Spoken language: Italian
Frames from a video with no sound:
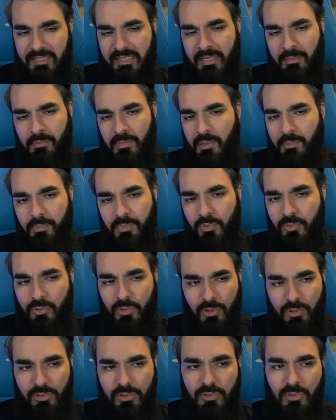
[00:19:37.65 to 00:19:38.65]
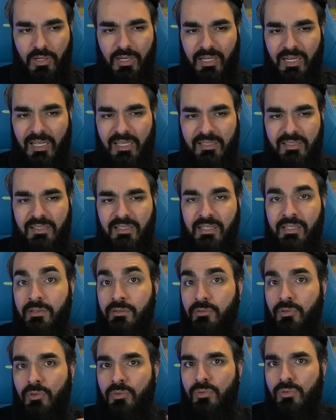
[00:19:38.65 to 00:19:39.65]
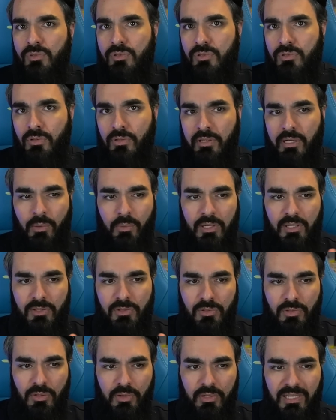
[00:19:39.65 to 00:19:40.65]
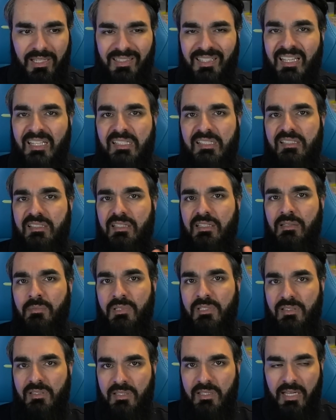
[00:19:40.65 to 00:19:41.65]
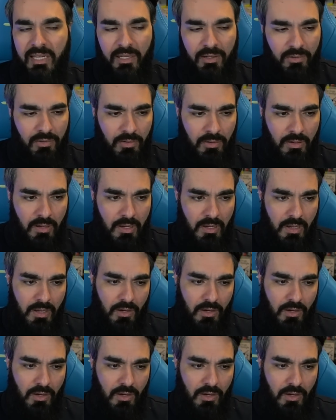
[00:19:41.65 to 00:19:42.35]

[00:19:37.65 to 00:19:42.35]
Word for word: sembra piuttosto la classica introduzione a una storia densa di mistero